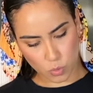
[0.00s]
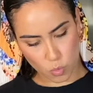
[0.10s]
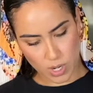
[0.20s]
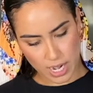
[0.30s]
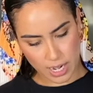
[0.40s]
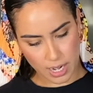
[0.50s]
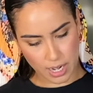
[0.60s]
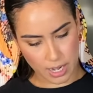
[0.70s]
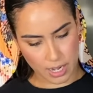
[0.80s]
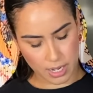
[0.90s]

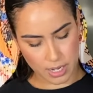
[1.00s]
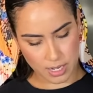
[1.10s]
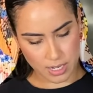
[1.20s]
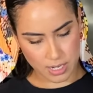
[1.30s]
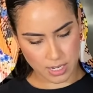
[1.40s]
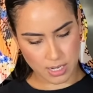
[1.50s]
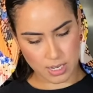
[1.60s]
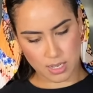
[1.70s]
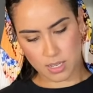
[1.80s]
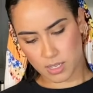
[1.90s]
una...
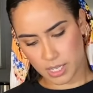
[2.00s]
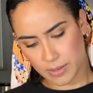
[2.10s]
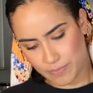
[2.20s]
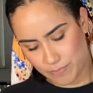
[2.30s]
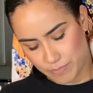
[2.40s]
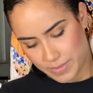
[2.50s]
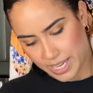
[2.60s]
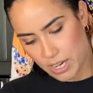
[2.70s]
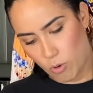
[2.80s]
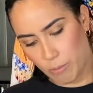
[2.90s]
Ay,
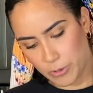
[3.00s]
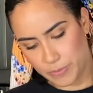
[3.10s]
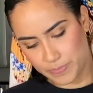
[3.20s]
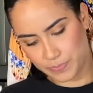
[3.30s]
déjenlo abrir